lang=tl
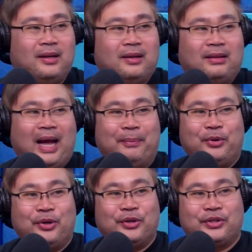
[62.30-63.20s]

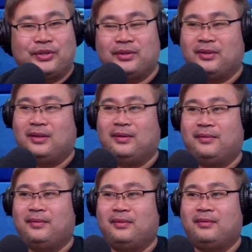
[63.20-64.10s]
Tapos,
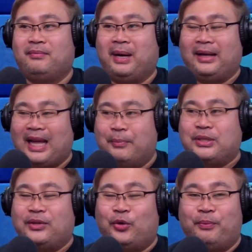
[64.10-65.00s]
pagkatapos
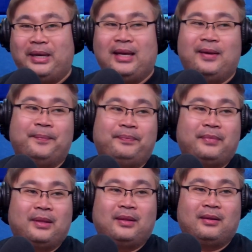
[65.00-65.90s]
si Toby,
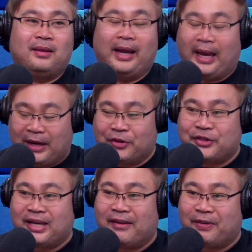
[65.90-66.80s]

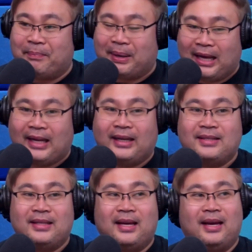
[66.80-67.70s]
naka-Energy FM pa rin
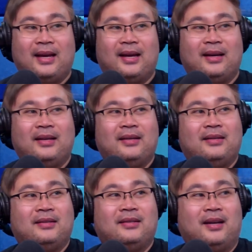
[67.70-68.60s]
kasi nga,
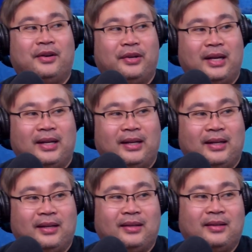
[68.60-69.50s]
ano yan
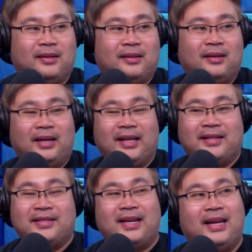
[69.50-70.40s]
eh,
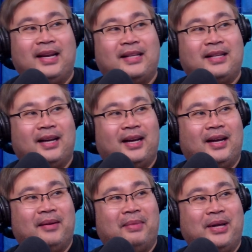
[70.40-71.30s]
Lindsay yan at
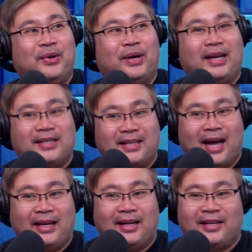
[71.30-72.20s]
saka Mayora
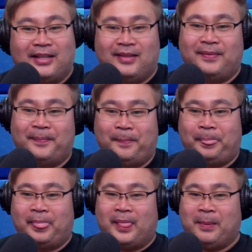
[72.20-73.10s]
Iskaya ni. Eh.
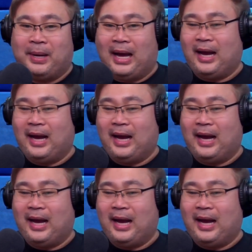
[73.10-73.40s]
Di ba?